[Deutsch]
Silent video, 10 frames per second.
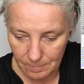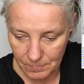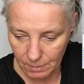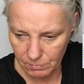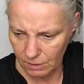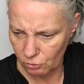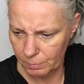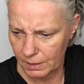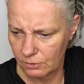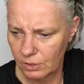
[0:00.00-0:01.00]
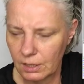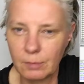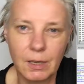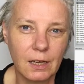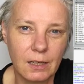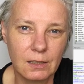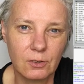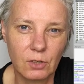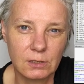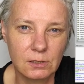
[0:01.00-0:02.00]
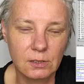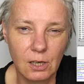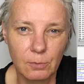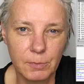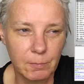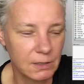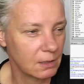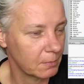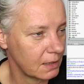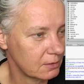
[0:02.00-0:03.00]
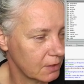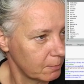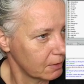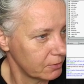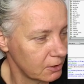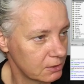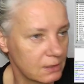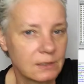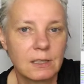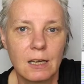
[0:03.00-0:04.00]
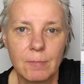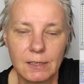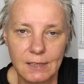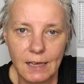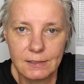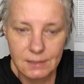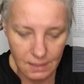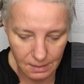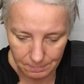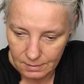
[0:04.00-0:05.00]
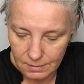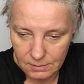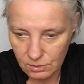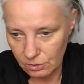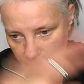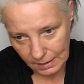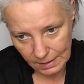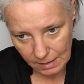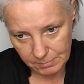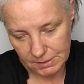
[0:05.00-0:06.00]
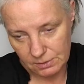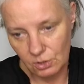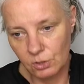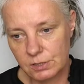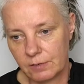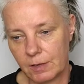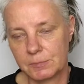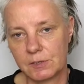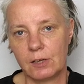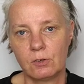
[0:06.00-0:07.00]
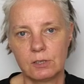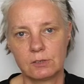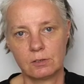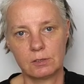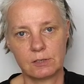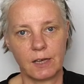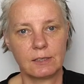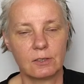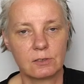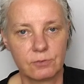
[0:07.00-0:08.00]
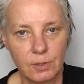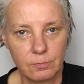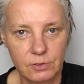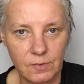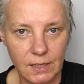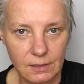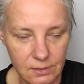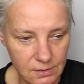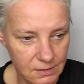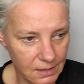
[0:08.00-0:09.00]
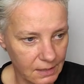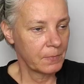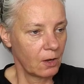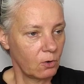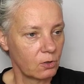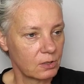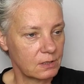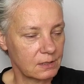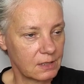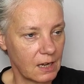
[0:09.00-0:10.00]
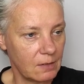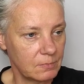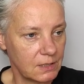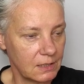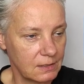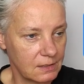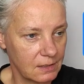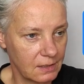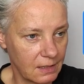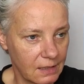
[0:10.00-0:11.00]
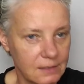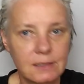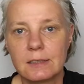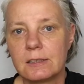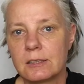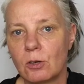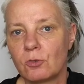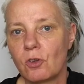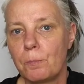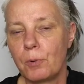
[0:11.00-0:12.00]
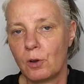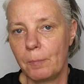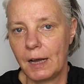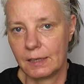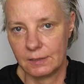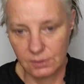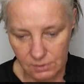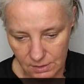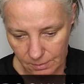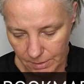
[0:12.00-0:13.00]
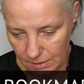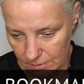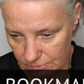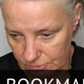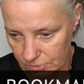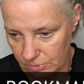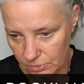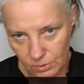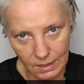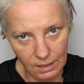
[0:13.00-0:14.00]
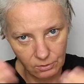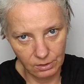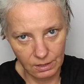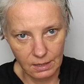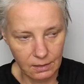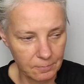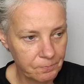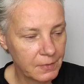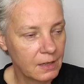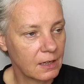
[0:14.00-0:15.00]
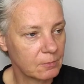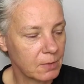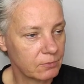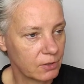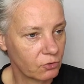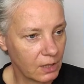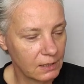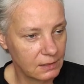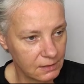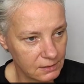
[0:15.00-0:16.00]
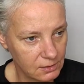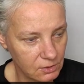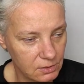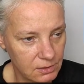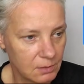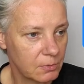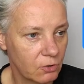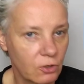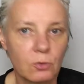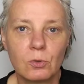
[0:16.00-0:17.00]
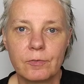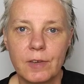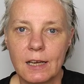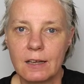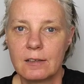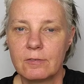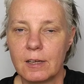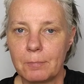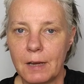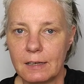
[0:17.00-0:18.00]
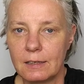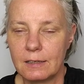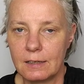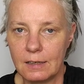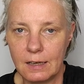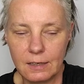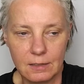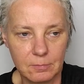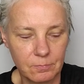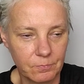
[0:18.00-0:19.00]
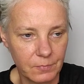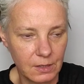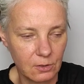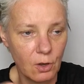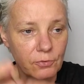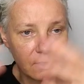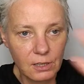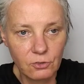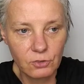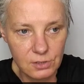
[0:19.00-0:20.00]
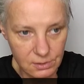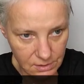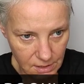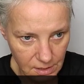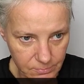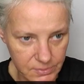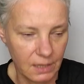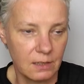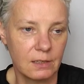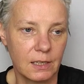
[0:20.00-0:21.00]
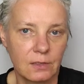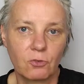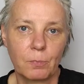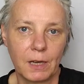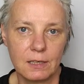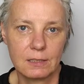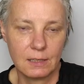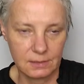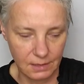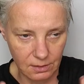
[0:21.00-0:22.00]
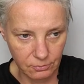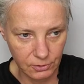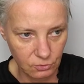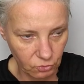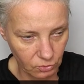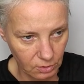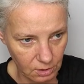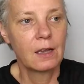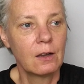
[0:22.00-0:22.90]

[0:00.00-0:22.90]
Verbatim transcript: im Netz speichern, aber eigentlich hat das kaum jemand gemacht, weil man wollte das ja immer seins haben. So, und dann kam dieses große Web 2.0, so 2005, 2006 und es kamen diese ganzen Social Bookmarking Systeme auf, so nach und nach hat man verstanden, dass es doch ziemlich klug wäre, wenn man in einem öffentlichen System seine Links speichert, seine Fundstücke